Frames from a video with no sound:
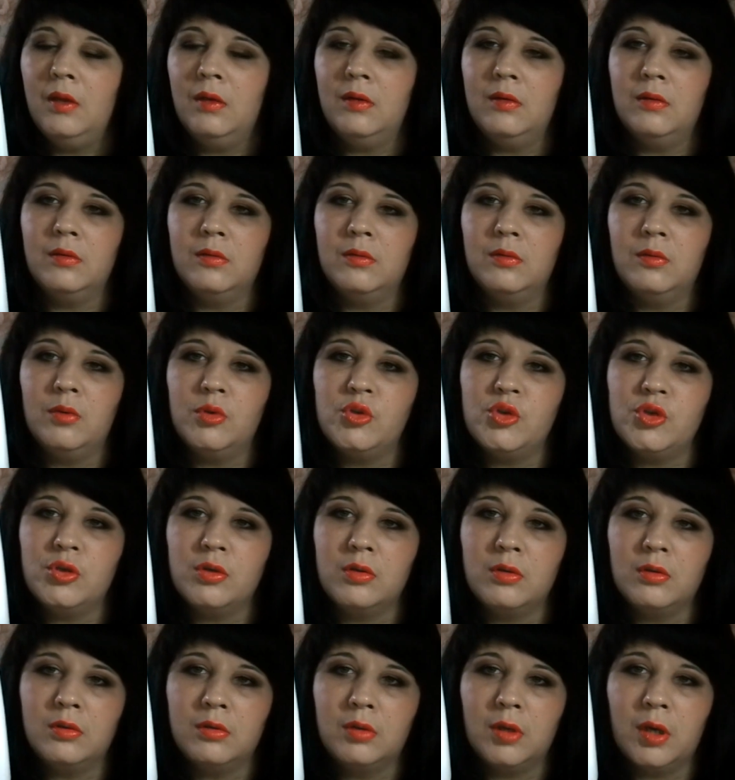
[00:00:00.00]

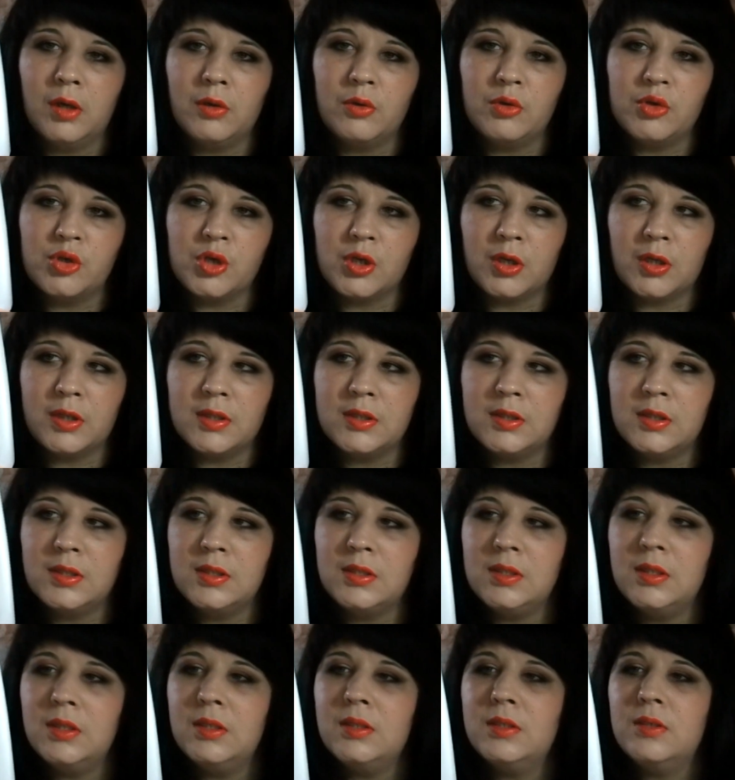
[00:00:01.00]
Очень хорошая
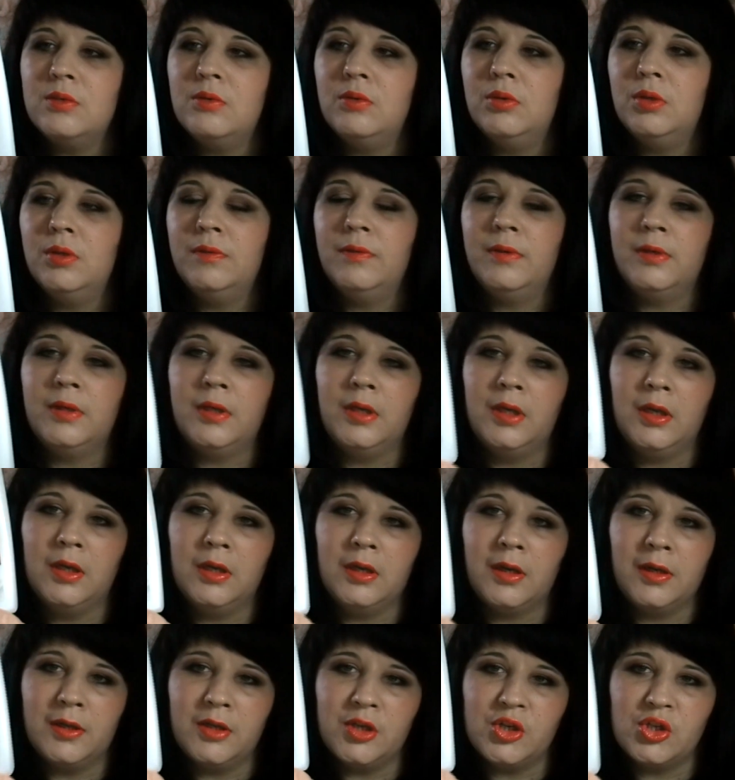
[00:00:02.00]
консистенция у этого геля.
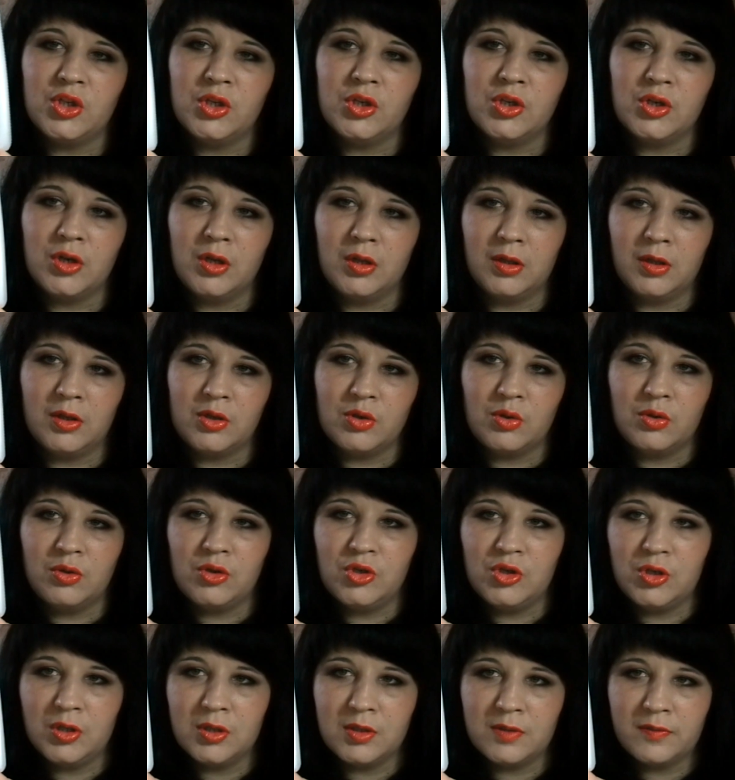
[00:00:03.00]
Конечно, жалко, что
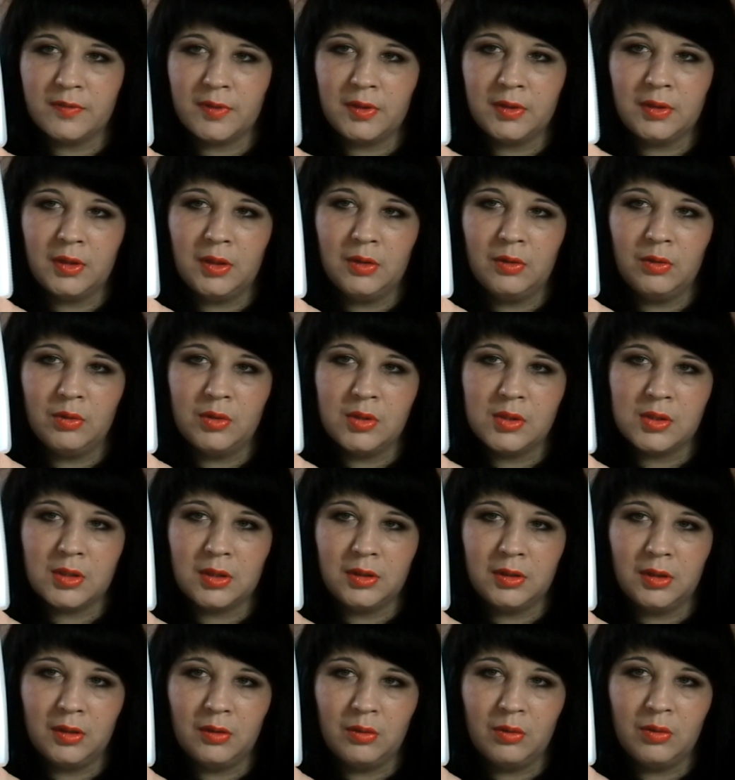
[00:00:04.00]
сейчас в каталог... из
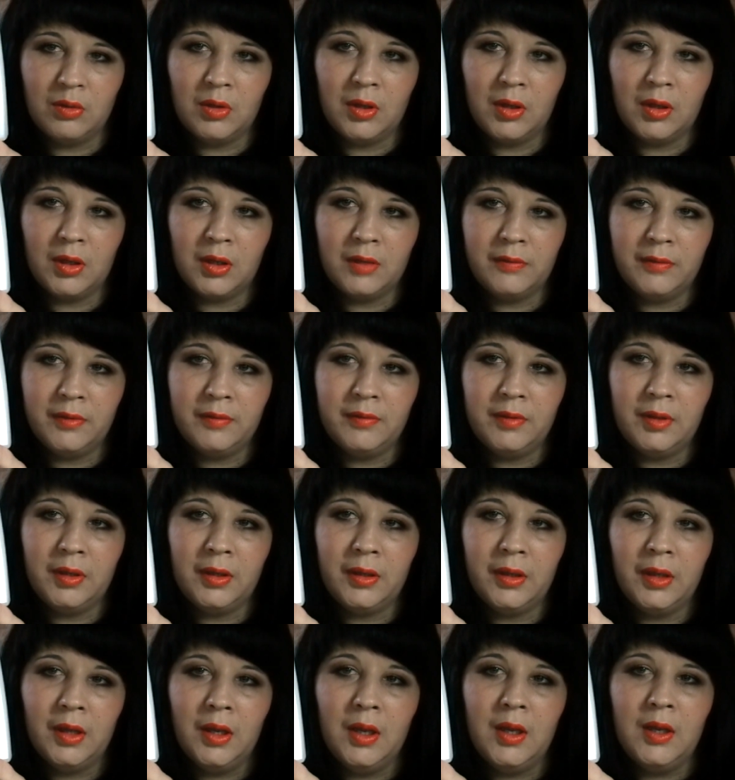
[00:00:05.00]
каталога их
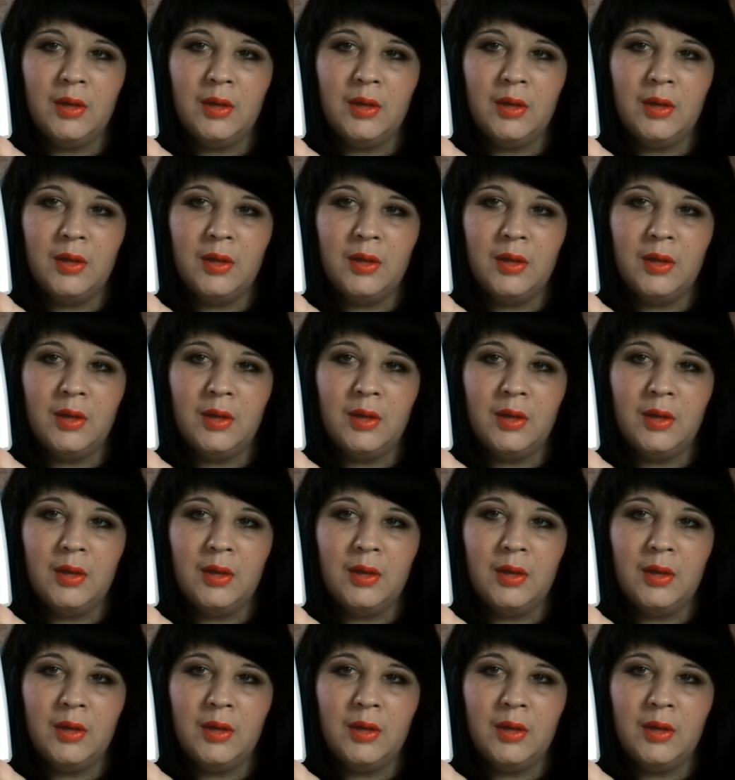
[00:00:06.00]
вывели.